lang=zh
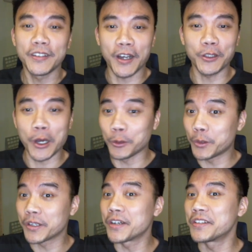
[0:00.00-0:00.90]
他要讨
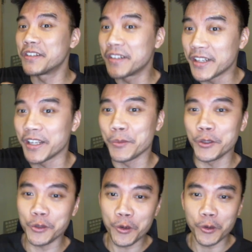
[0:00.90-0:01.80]
论的可是你
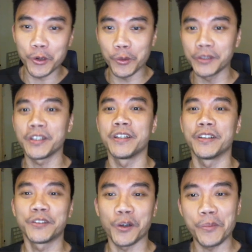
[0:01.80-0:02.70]
们中国的问题
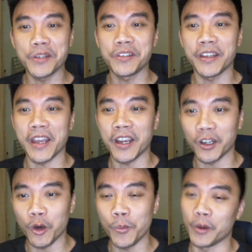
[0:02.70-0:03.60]
呢，domestic and
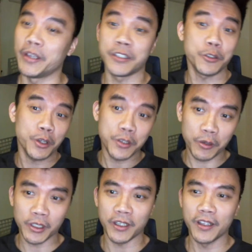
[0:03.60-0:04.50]
global，以及全
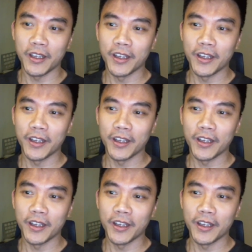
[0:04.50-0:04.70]
球的，